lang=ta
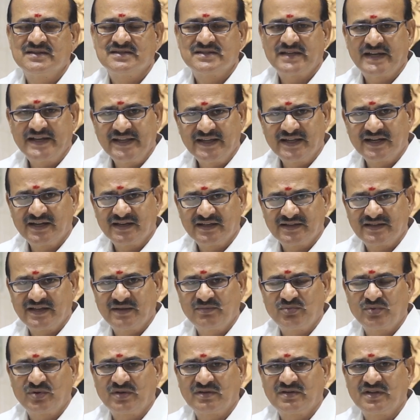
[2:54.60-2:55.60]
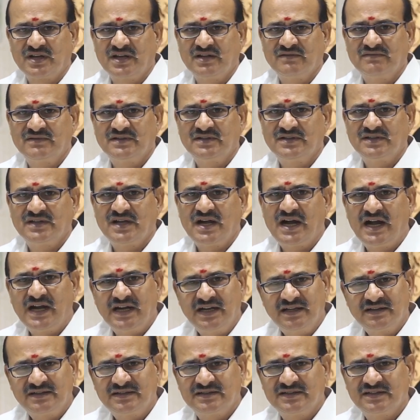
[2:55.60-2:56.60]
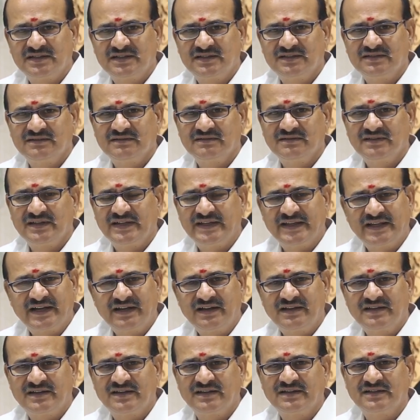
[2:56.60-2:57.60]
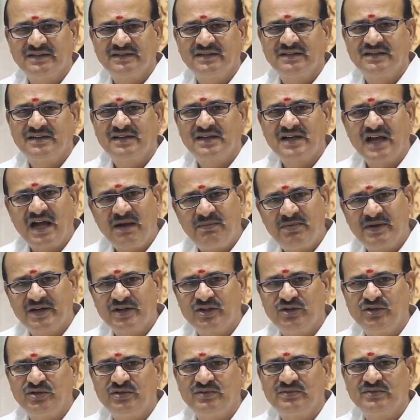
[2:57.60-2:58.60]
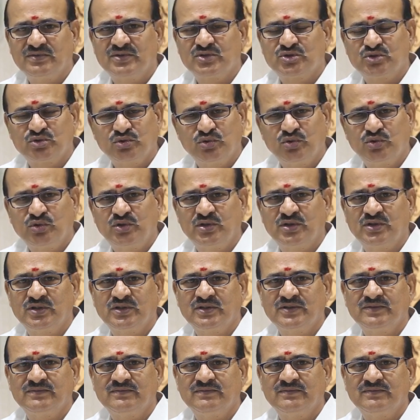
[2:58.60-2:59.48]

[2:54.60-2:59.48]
சனி கிரகத்தை பொறுத்தளவு அழுக்கு இருட்டு கபடம் சூது